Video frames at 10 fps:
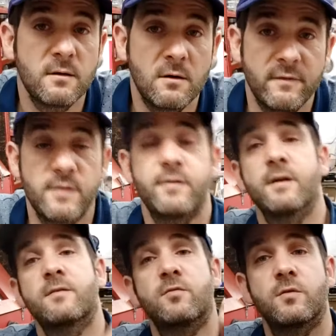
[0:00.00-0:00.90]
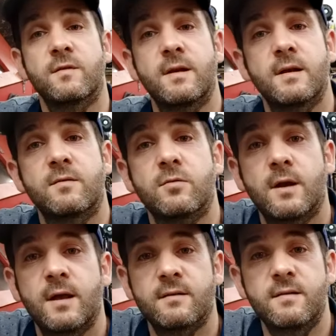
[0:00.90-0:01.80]
Alors, on va le faire sur celle-là, sur
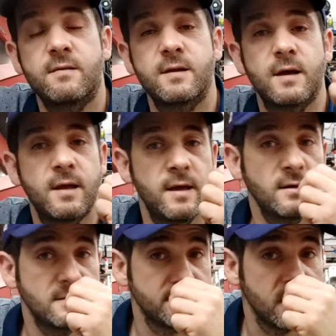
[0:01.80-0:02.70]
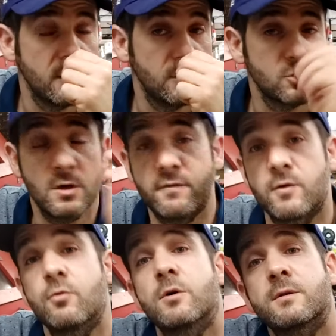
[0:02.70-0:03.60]
la R6 qui est derrière. Euh, je te la
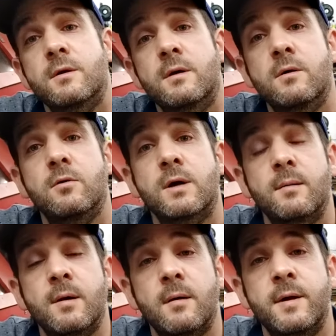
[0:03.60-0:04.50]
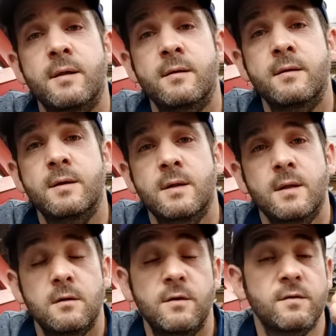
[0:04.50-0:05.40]
fais courte. Hein. Le gars me la ramène.
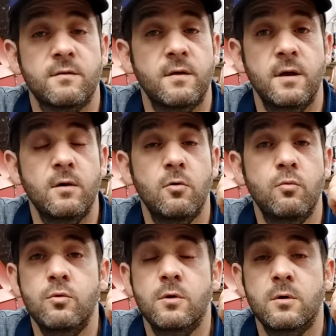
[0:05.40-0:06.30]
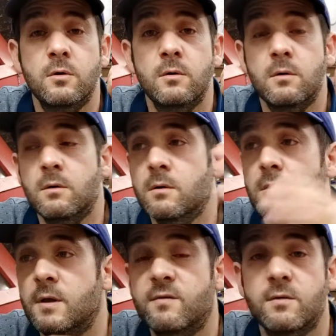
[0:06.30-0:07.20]
Il s'en sert au bout
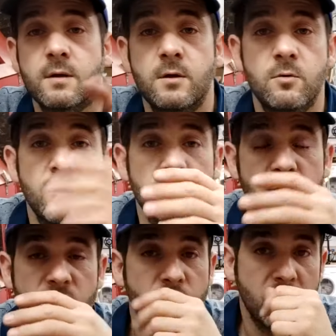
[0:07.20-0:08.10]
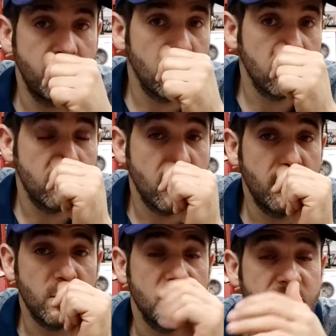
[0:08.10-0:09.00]
de X km, Enfin, peu importe, peu
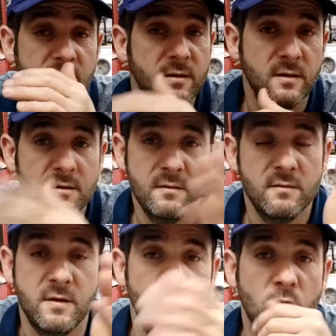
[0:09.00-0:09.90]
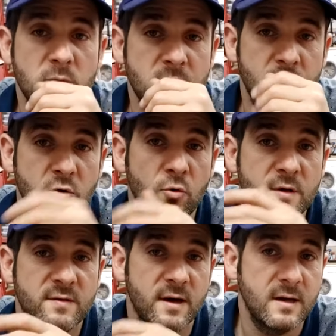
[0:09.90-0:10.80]
importe mais s'il roule un petit peu
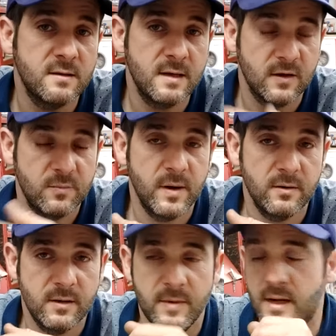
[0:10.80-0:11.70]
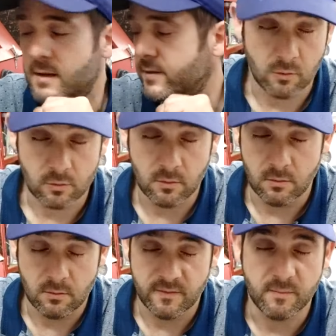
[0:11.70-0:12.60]
trop, il s'arrête, il n'arrive pas à redémarrer Donc,
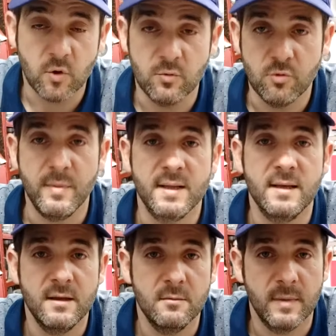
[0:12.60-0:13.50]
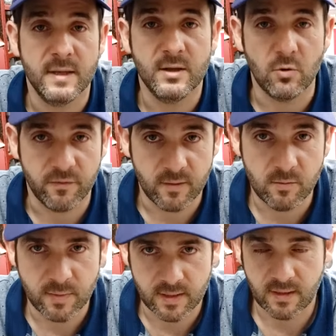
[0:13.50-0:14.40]
euh, symptôme d'une batterie, une batterie trop
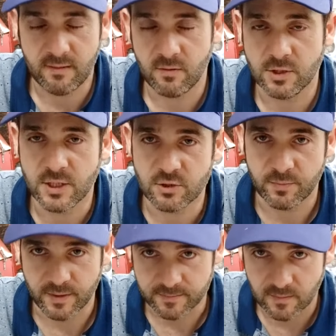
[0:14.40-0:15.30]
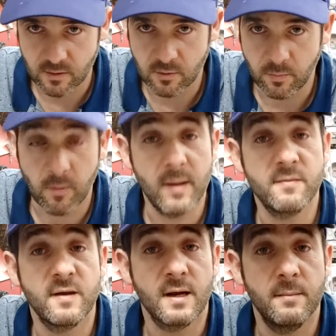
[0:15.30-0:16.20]
faible, une batterie qui ne se recharge pas. Le
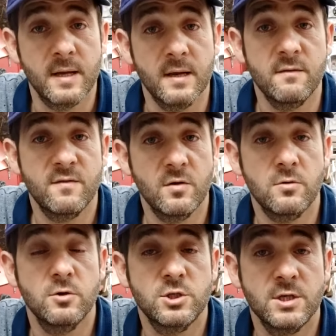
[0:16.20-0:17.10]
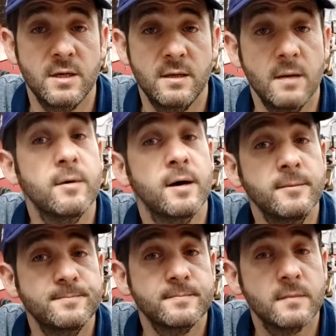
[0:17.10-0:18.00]
problème, c'est que la bécane sort de chez
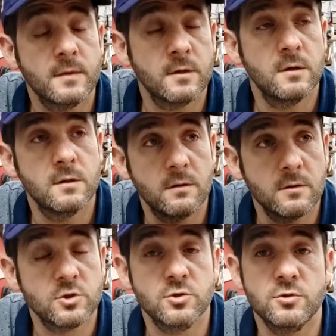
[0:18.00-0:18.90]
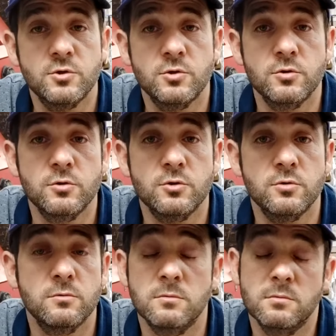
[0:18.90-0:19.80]
Yamaha. Alors, je ne je,
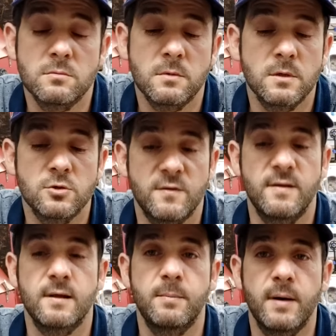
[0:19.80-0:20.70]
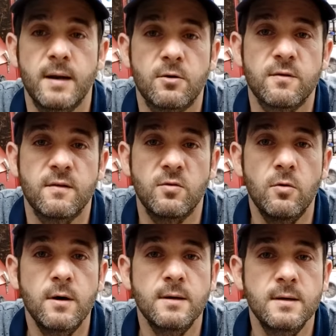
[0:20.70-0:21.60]
je, citerai pas la
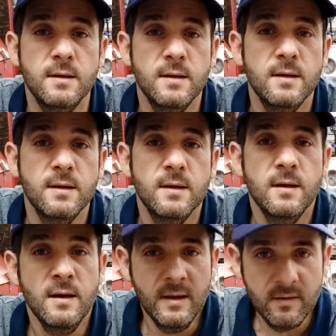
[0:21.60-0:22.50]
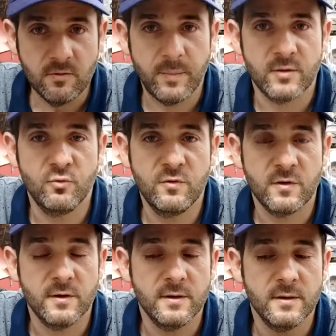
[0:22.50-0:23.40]
concession. Hein. Ils ne sont pas
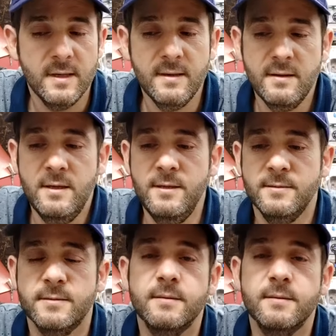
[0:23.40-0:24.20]
tous euh, hein,